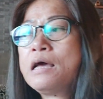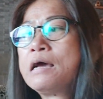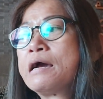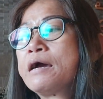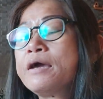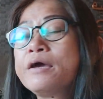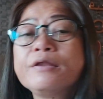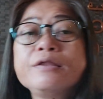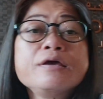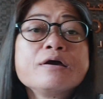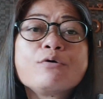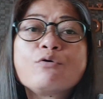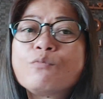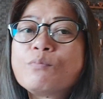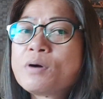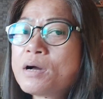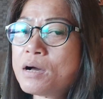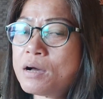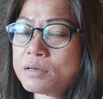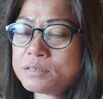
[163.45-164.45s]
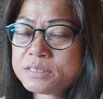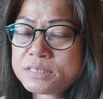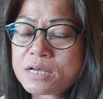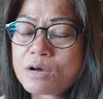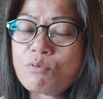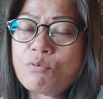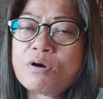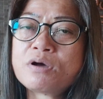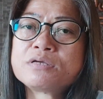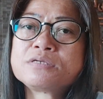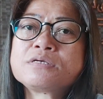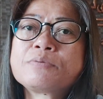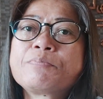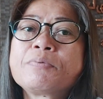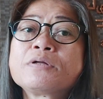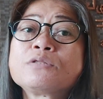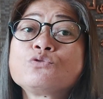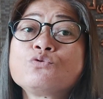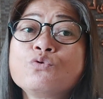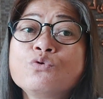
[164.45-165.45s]
Kaya di ako mag-aksawa sa
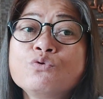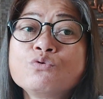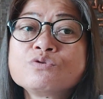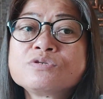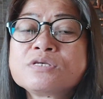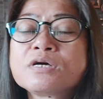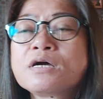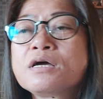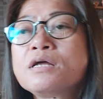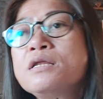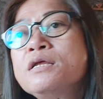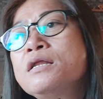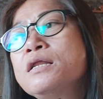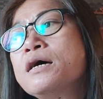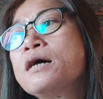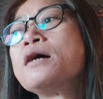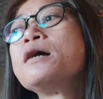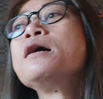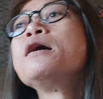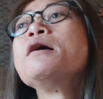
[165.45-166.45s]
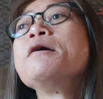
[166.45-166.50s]
pagtulong sa kanila.